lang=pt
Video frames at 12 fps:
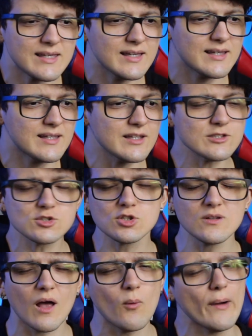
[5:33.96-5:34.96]
que
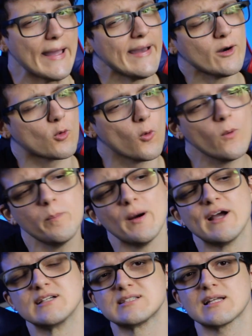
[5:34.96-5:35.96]
isso não é culpa
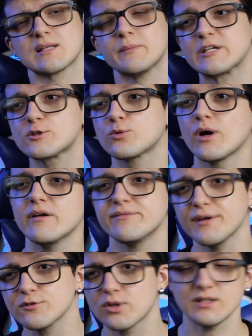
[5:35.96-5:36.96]
exatamente do
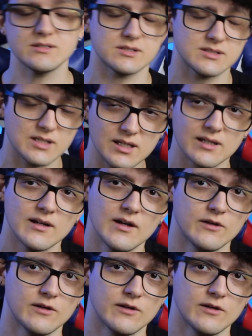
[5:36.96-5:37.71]
evento em si.